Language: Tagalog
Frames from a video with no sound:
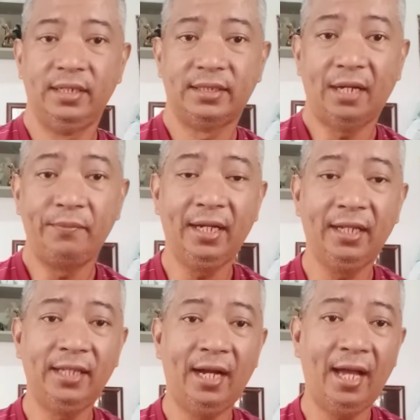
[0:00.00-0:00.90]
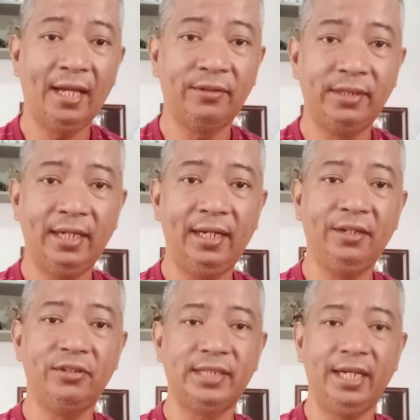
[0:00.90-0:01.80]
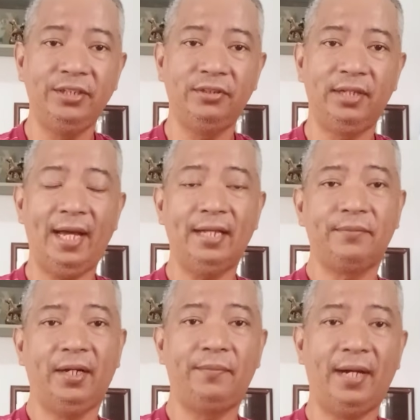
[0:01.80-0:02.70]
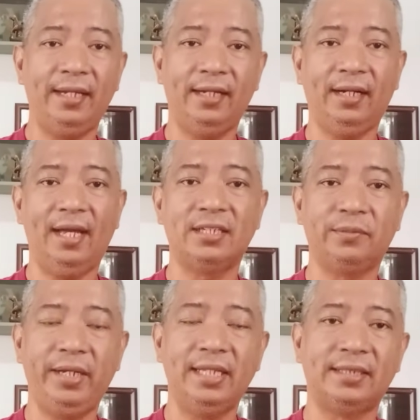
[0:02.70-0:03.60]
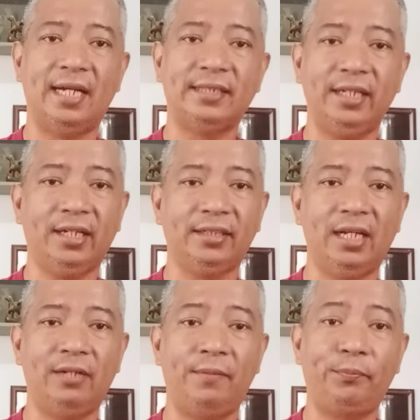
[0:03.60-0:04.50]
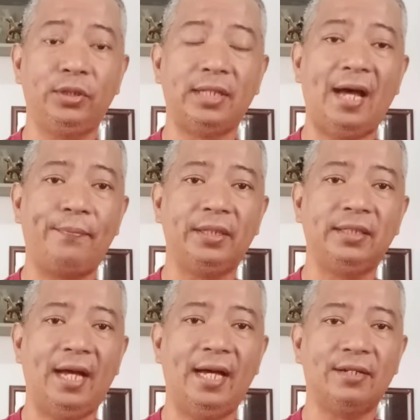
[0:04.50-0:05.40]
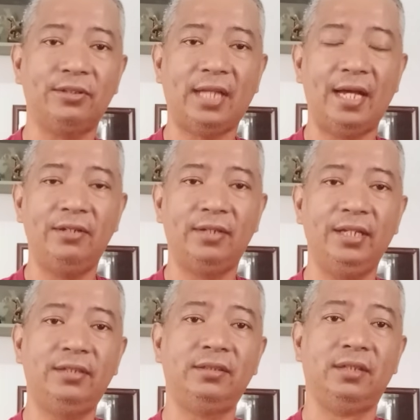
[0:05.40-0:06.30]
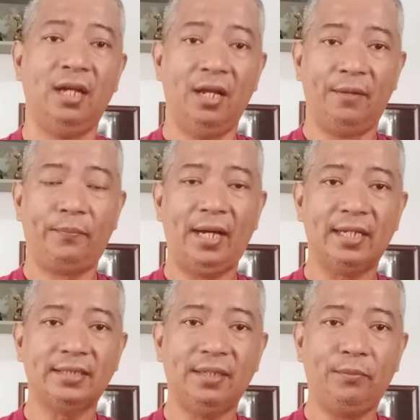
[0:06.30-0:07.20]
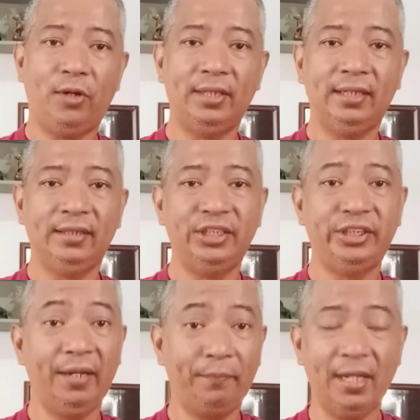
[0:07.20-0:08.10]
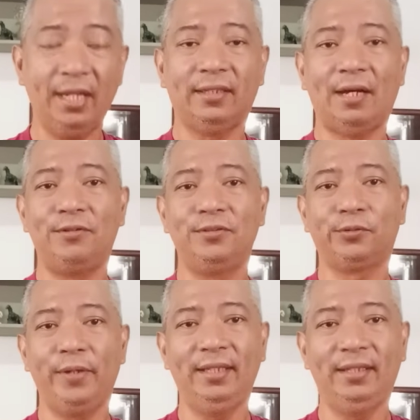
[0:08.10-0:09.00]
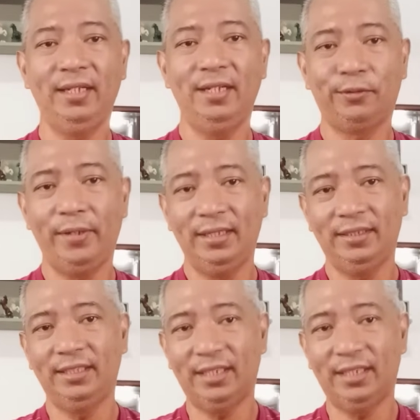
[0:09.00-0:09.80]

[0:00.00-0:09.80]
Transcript: Isang magandang araw ng linggo sa inyong lahat mga bayang classmates. Nasa ikadalawamput-apat na araw tayo ngayon para sa buwan ng Disyembre taong 2023.